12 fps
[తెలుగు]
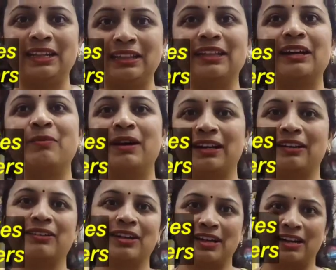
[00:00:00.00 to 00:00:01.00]
ఇంత
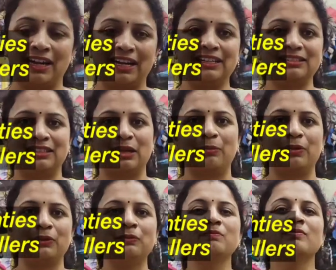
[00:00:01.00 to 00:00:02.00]
బల్క్గా నైటీస్ అయితే
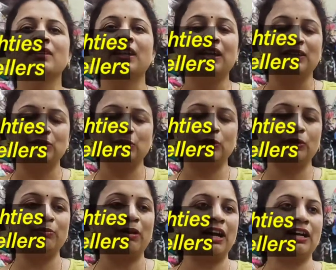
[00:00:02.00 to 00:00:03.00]
అమ్మరు సో
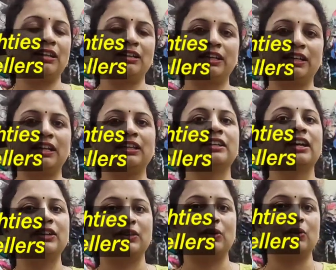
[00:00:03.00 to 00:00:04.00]
మా దగ్గర అది
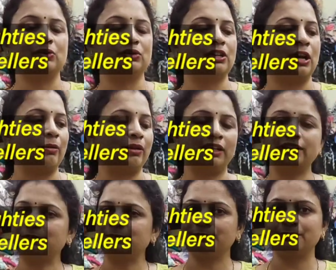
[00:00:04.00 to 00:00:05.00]
కంటిన్యూ అవుతుంది కాబట్టి